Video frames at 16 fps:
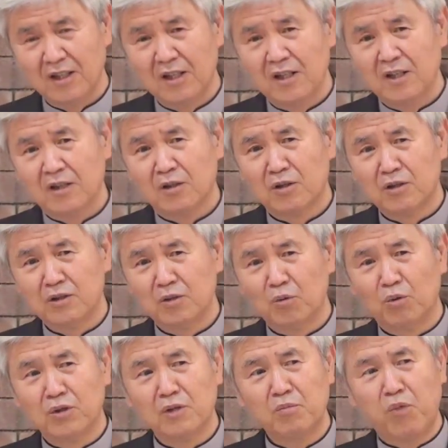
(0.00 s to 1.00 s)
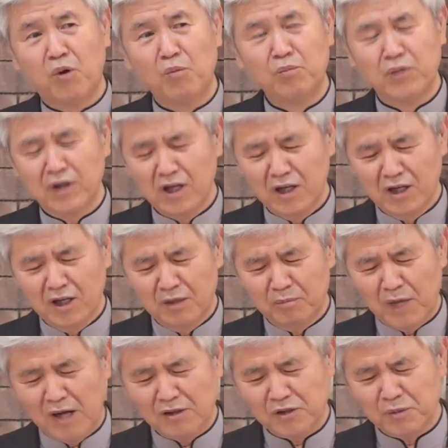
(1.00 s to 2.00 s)
그런데 오늘 본문의
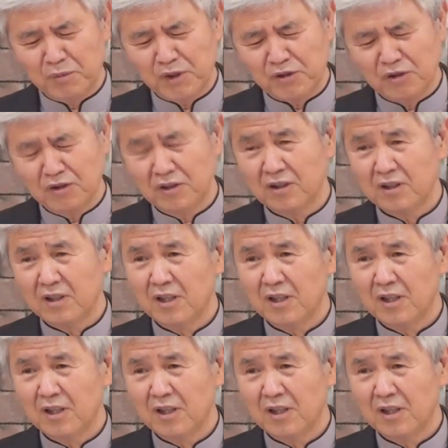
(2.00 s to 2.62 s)
말씀에서는